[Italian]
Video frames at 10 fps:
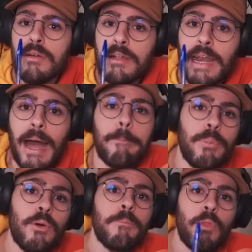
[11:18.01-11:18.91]

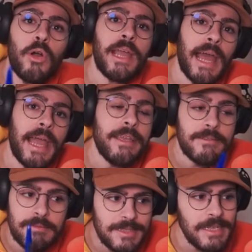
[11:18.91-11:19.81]
Nabbo,
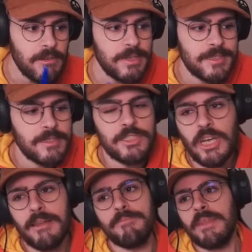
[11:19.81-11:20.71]
ok? Sì, questo,
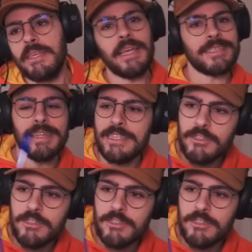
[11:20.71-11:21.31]
cioè, gli as-